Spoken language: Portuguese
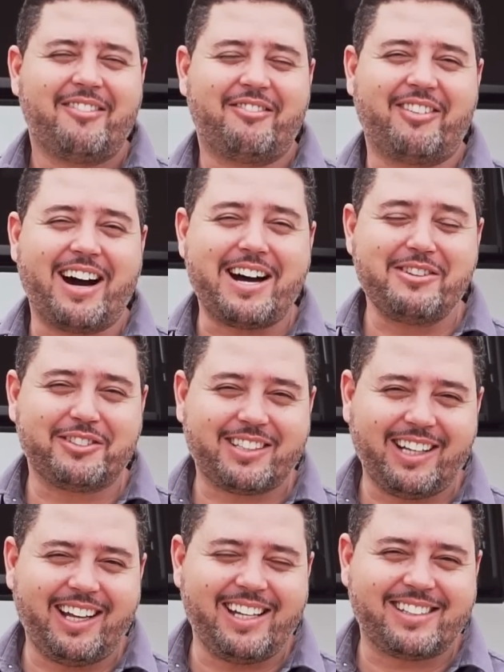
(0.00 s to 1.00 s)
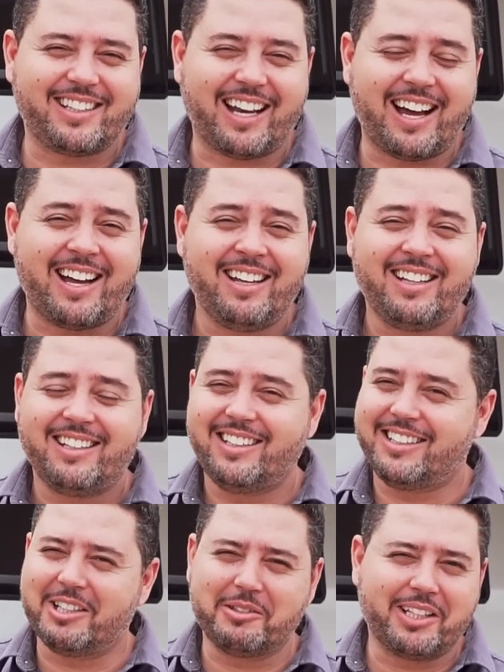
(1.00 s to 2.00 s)
Vários clientes lá
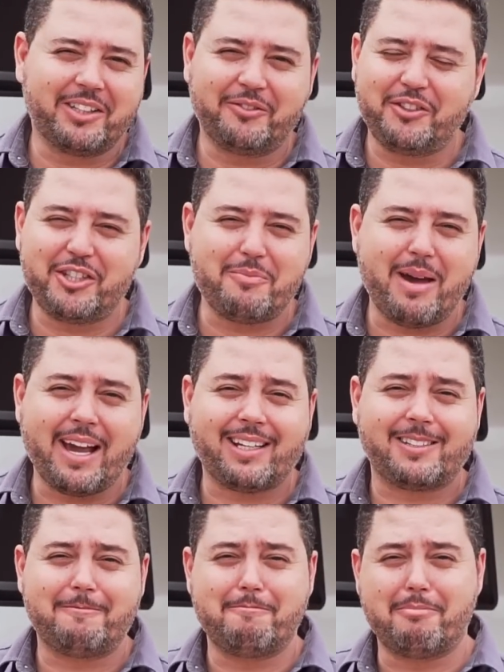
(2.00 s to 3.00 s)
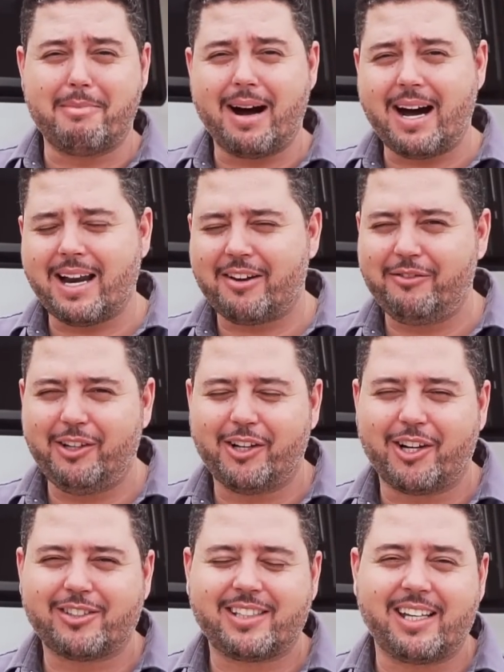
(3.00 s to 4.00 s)
estão dando feedbacks maravilhosos